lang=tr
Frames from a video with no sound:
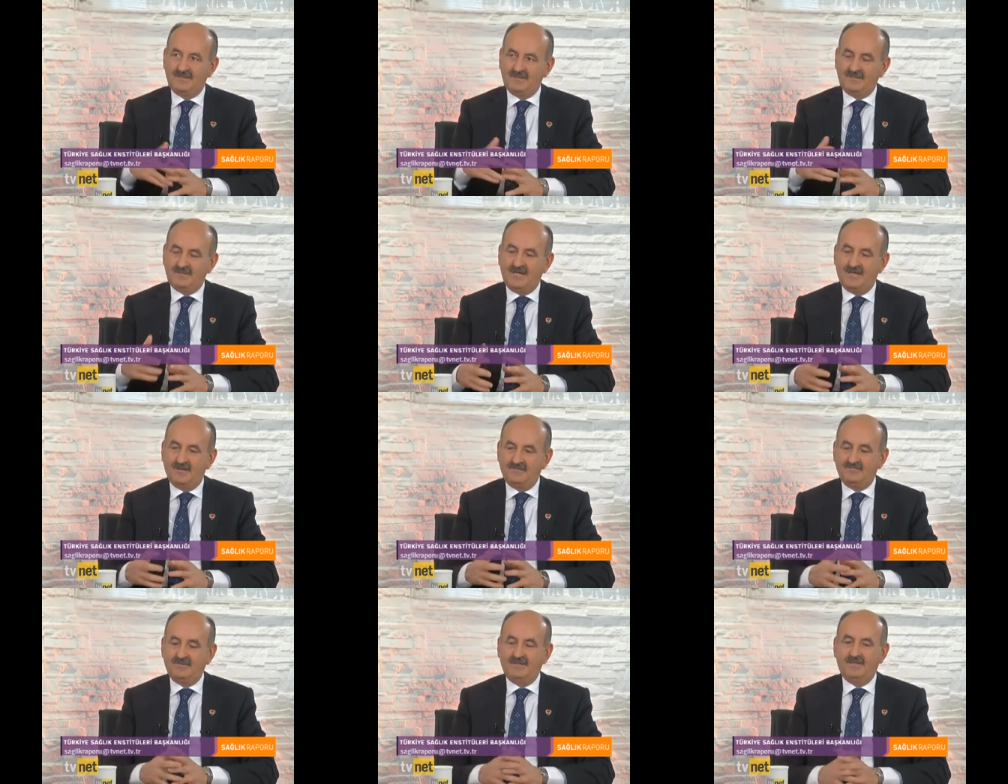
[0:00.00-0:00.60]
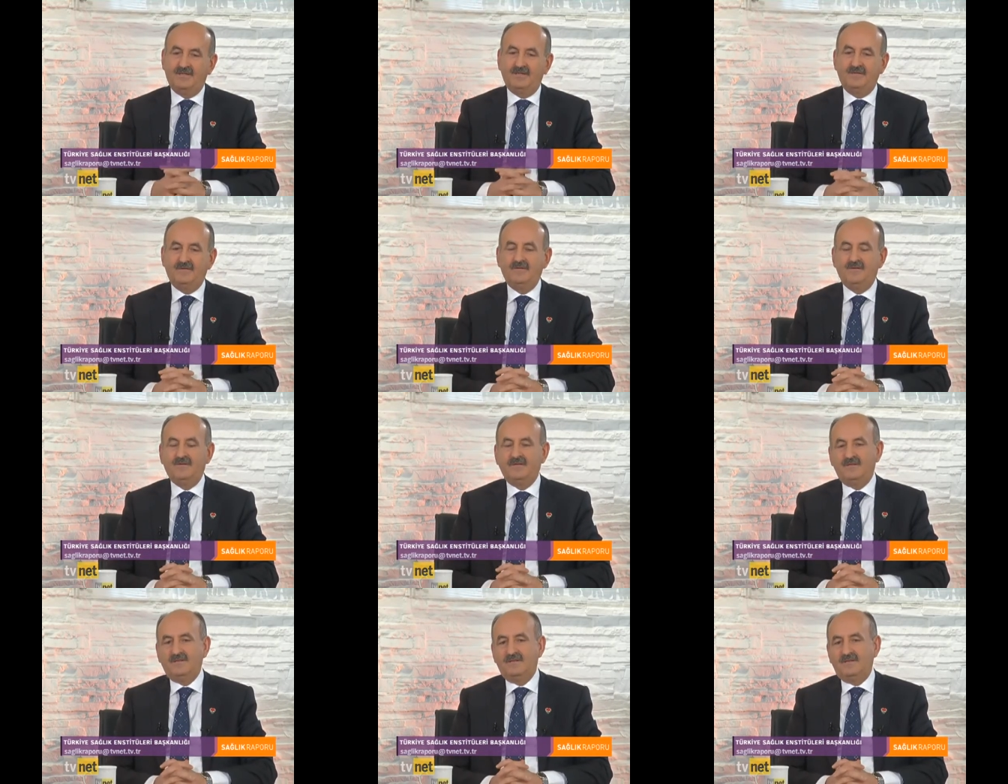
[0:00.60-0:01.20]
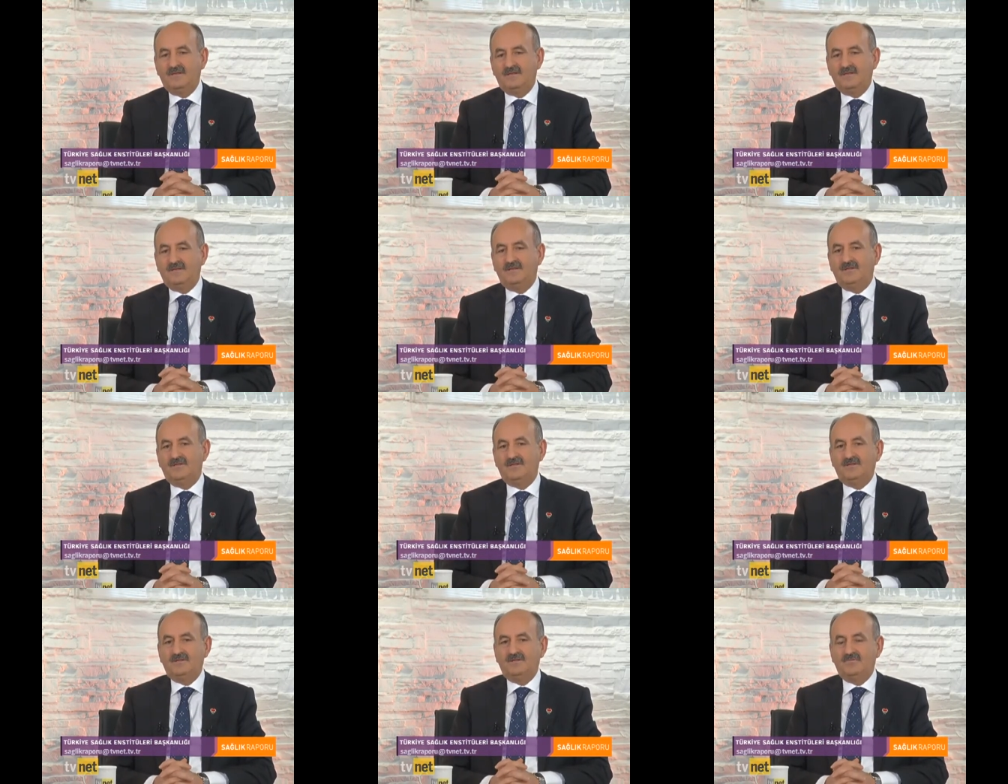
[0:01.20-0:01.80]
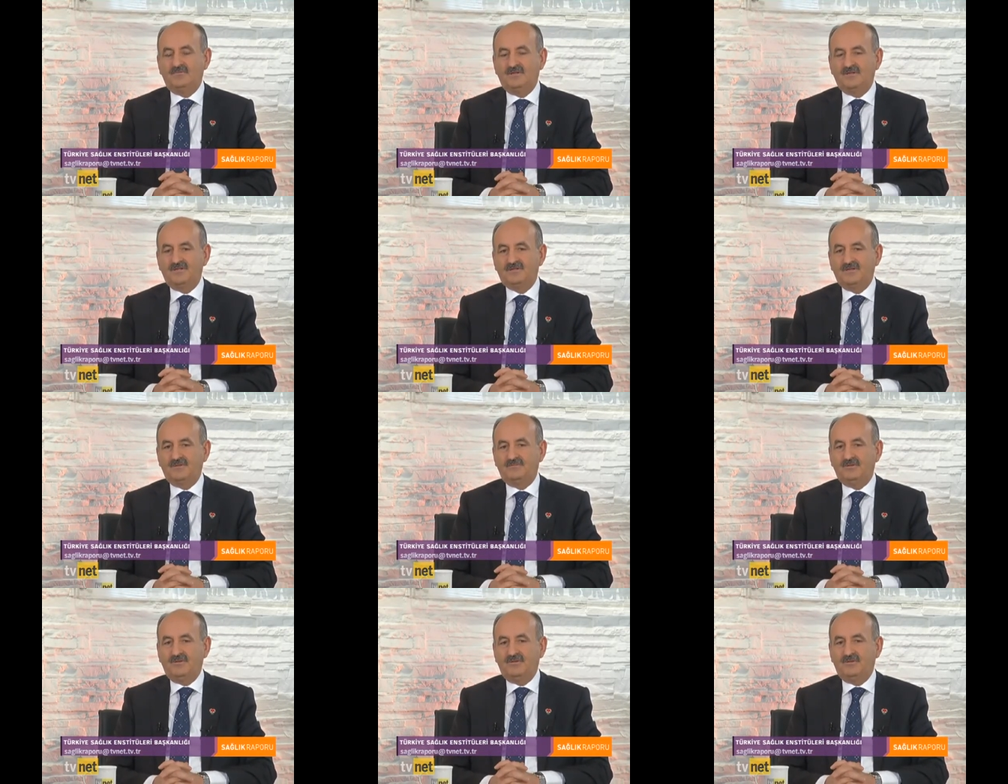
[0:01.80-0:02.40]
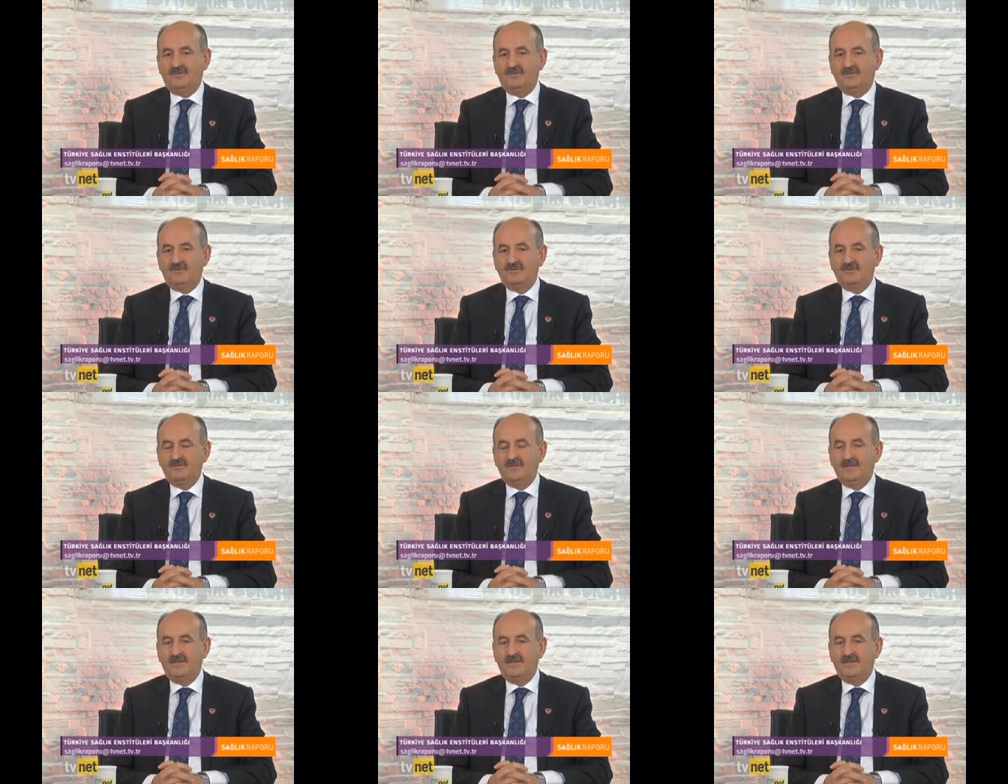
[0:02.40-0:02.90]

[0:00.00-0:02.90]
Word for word: tedaviye e, ulaşabiliyor.